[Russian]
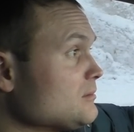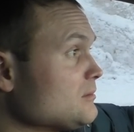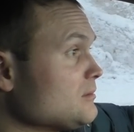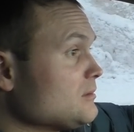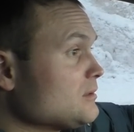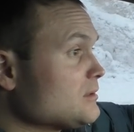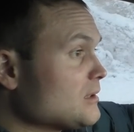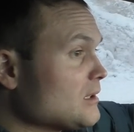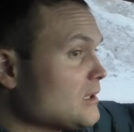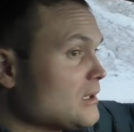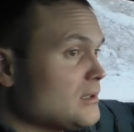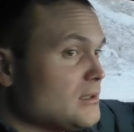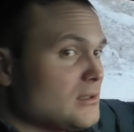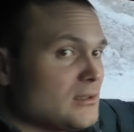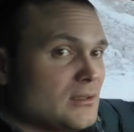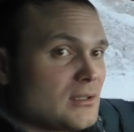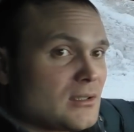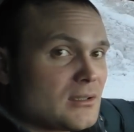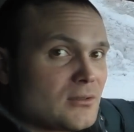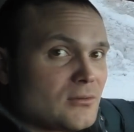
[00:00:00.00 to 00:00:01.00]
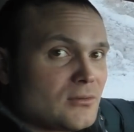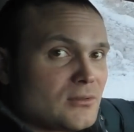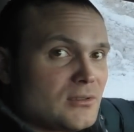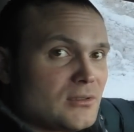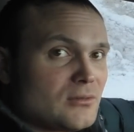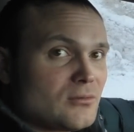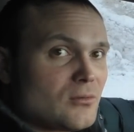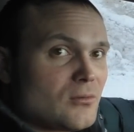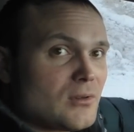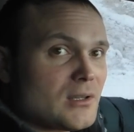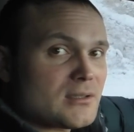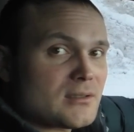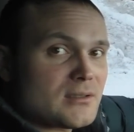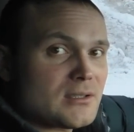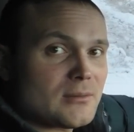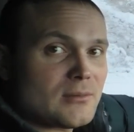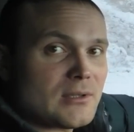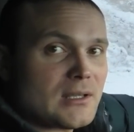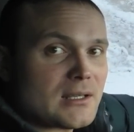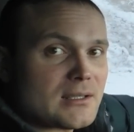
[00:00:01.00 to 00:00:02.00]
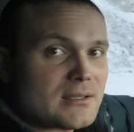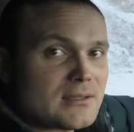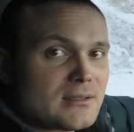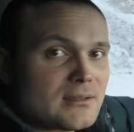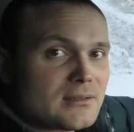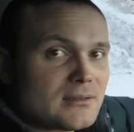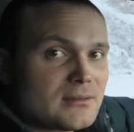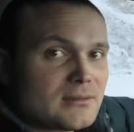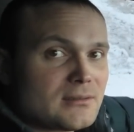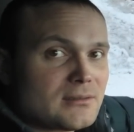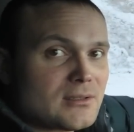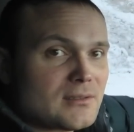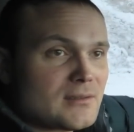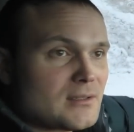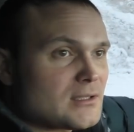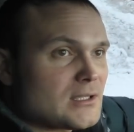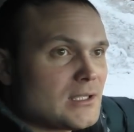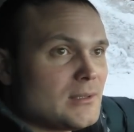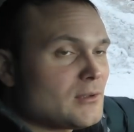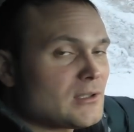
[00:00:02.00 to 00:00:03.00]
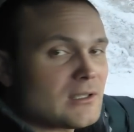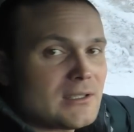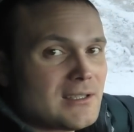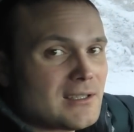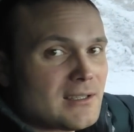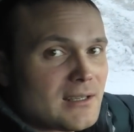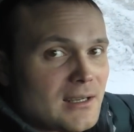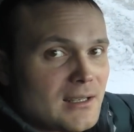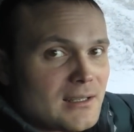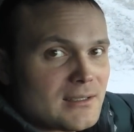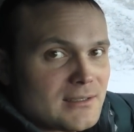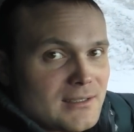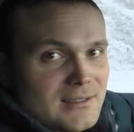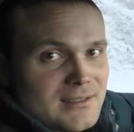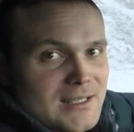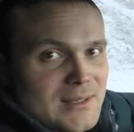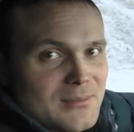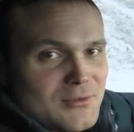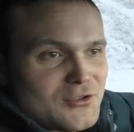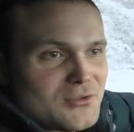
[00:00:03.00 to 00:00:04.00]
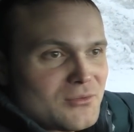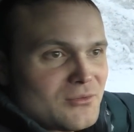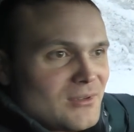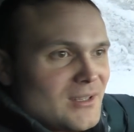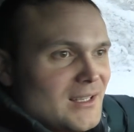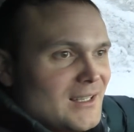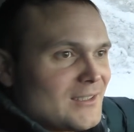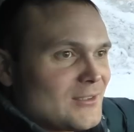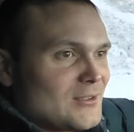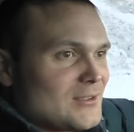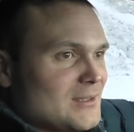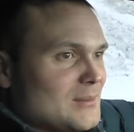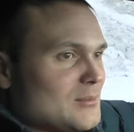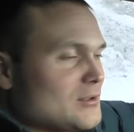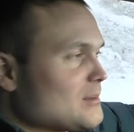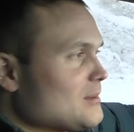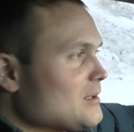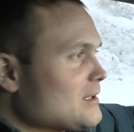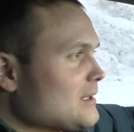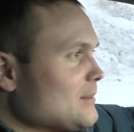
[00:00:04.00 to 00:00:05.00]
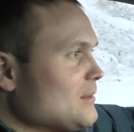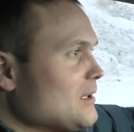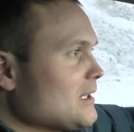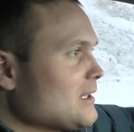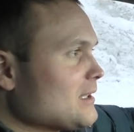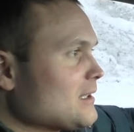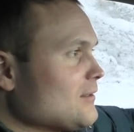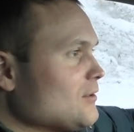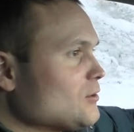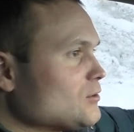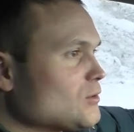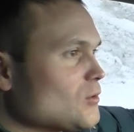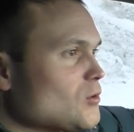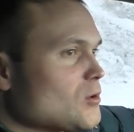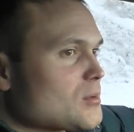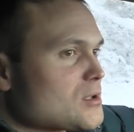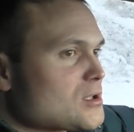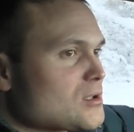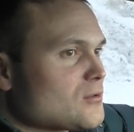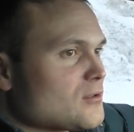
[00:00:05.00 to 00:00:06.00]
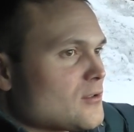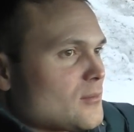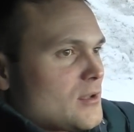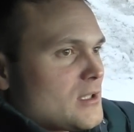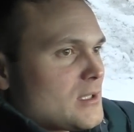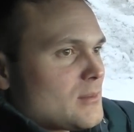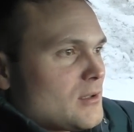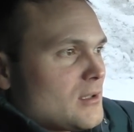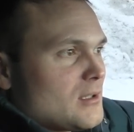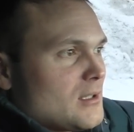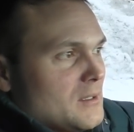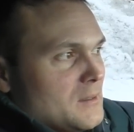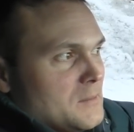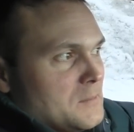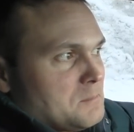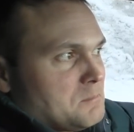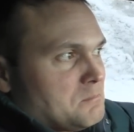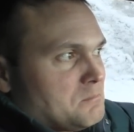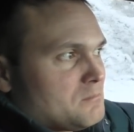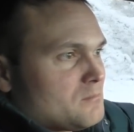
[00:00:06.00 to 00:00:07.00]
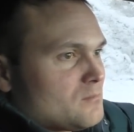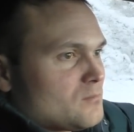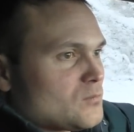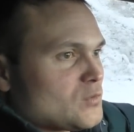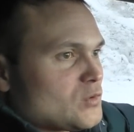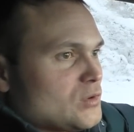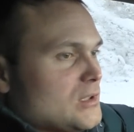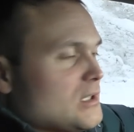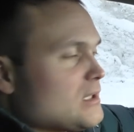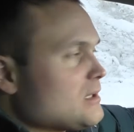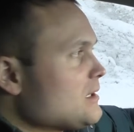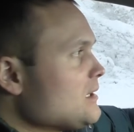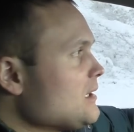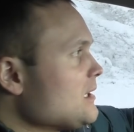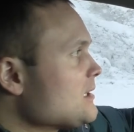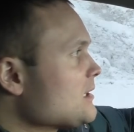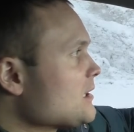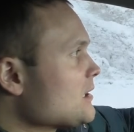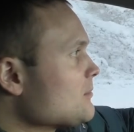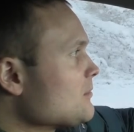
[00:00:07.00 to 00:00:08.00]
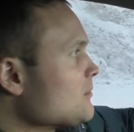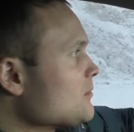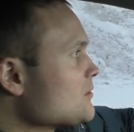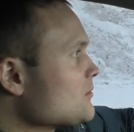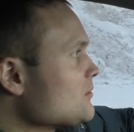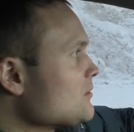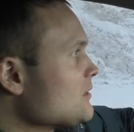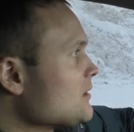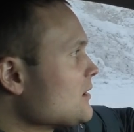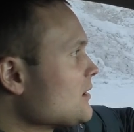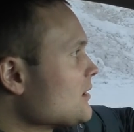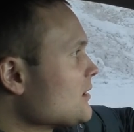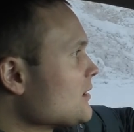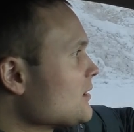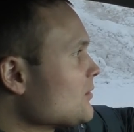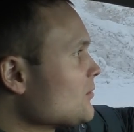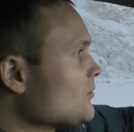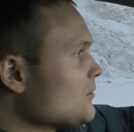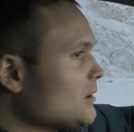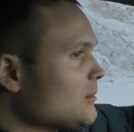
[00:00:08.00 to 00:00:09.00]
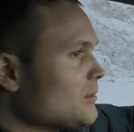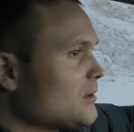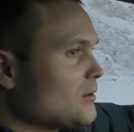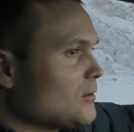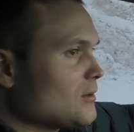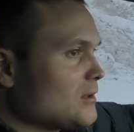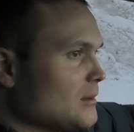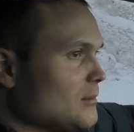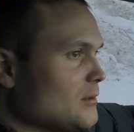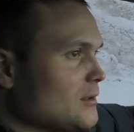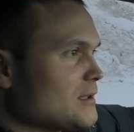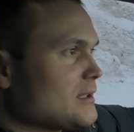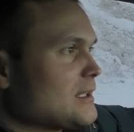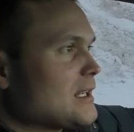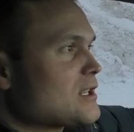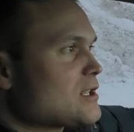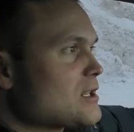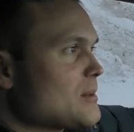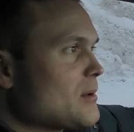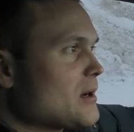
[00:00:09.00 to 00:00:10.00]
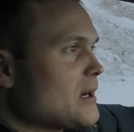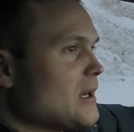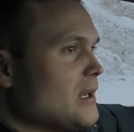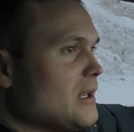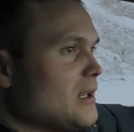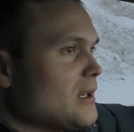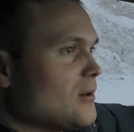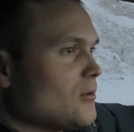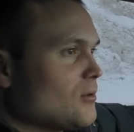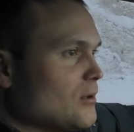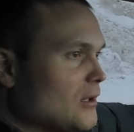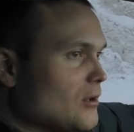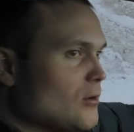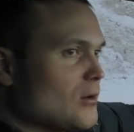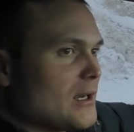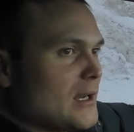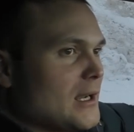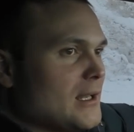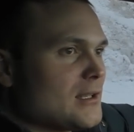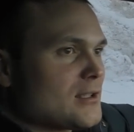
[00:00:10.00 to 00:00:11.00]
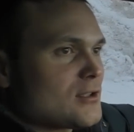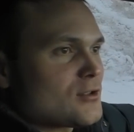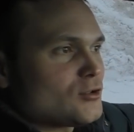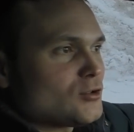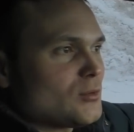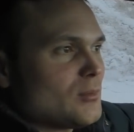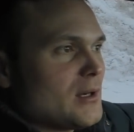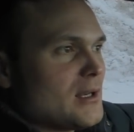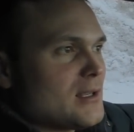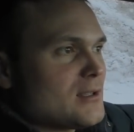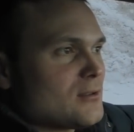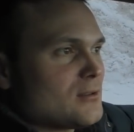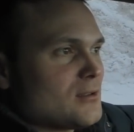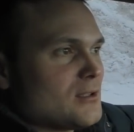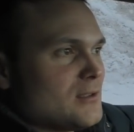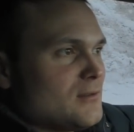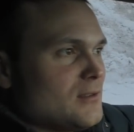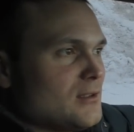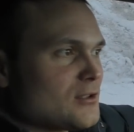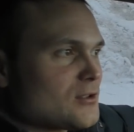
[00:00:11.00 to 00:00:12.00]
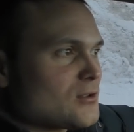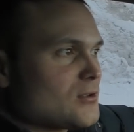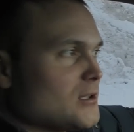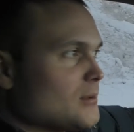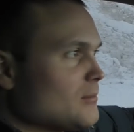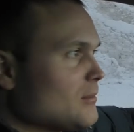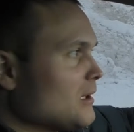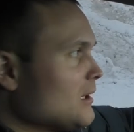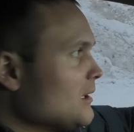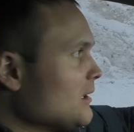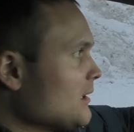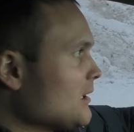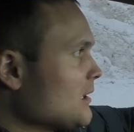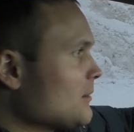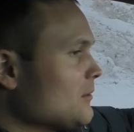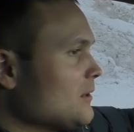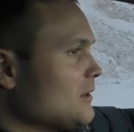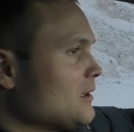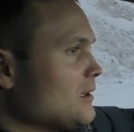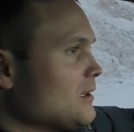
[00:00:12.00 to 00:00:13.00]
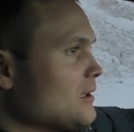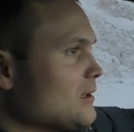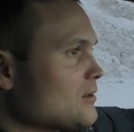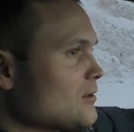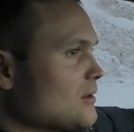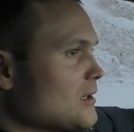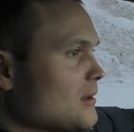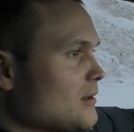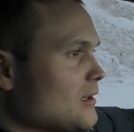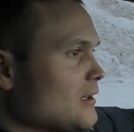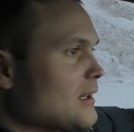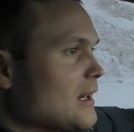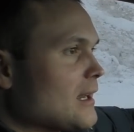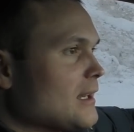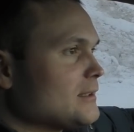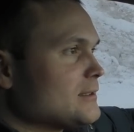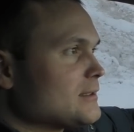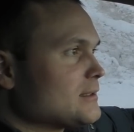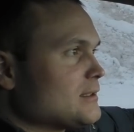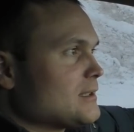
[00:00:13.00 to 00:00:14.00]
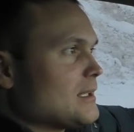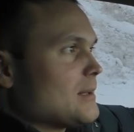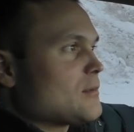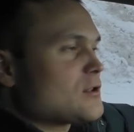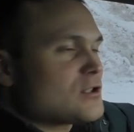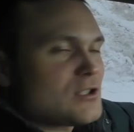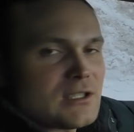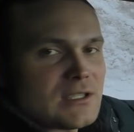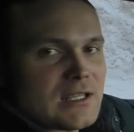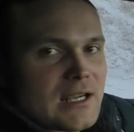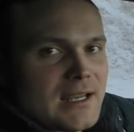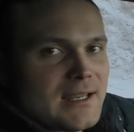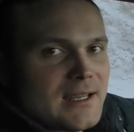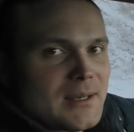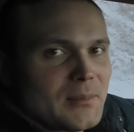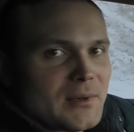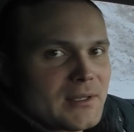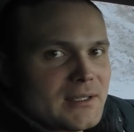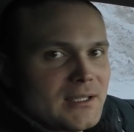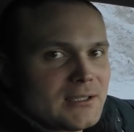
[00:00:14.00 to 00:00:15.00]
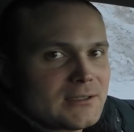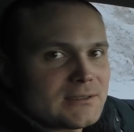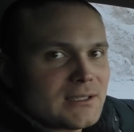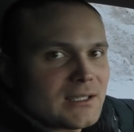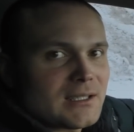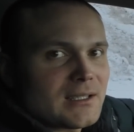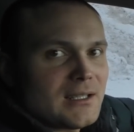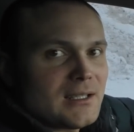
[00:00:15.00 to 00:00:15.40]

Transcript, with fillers: не знаю, они как-то вот у них другая совсем реакция. Соответственно, им это не нравится, я не знаю почему. То есть, допустим, если бы я где-то видел такую машину, то, в принципе, ну, есть и есть, как бы, по сути такая. Но вот именно, вот именно старшее поколение, а вот оно реально аж улыбается. То есть видно, что им, как бы, это даже как-то нравилось, не знаю, может, настроение подняло и так